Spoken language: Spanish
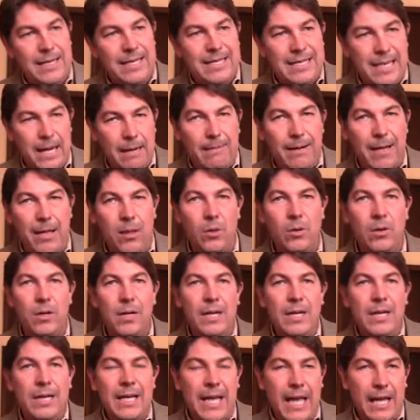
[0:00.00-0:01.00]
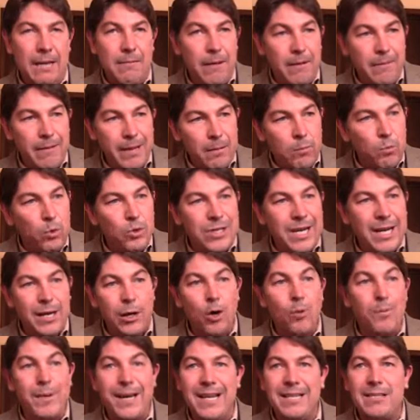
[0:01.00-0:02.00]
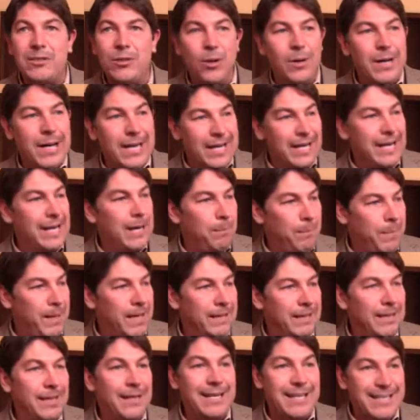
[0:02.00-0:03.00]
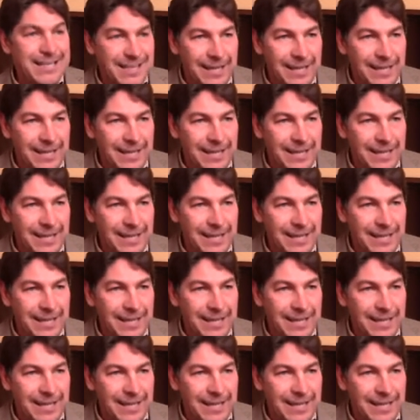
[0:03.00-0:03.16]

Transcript: sábado, que iba a haber mucha aglomeración aquí en la parte del